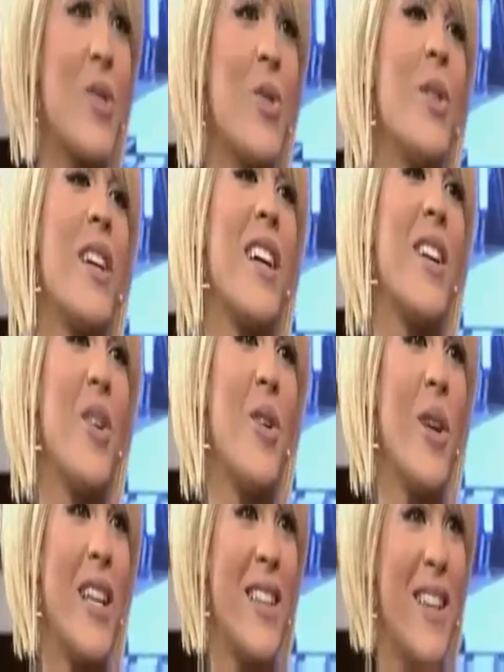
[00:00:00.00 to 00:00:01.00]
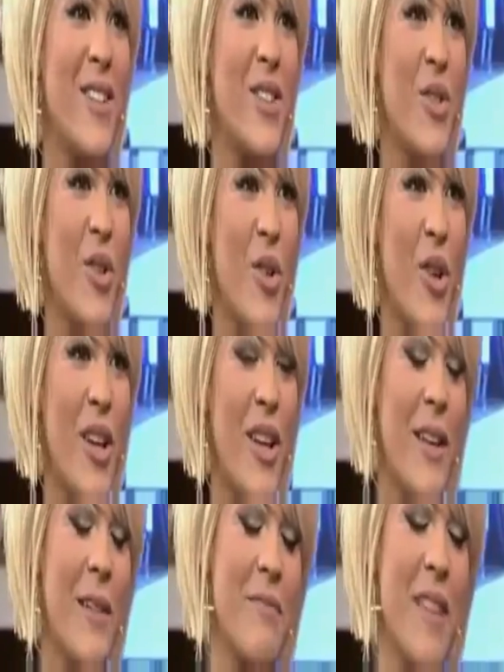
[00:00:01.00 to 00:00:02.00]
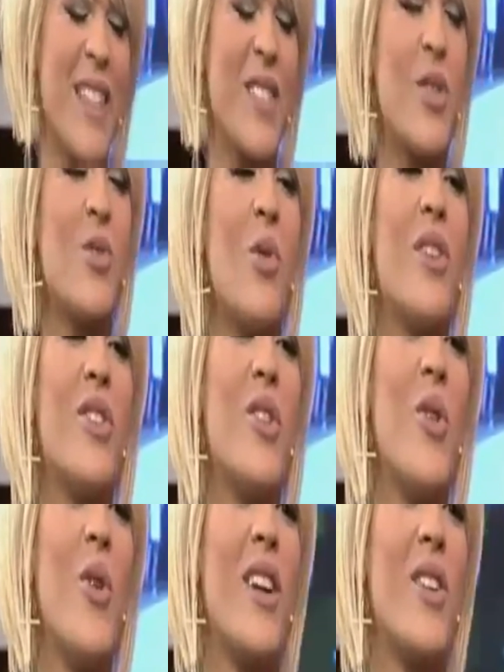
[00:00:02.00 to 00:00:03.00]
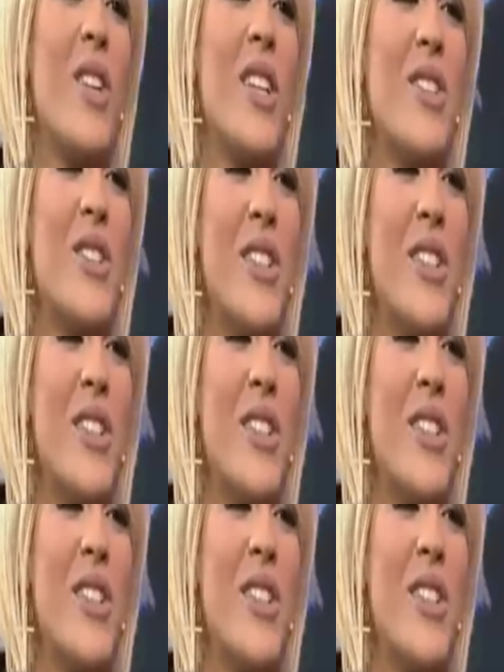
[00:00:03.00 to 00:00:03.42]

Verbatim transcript: y resulta que no lo era tanto, ¿no? Y eso es bueno, jugar con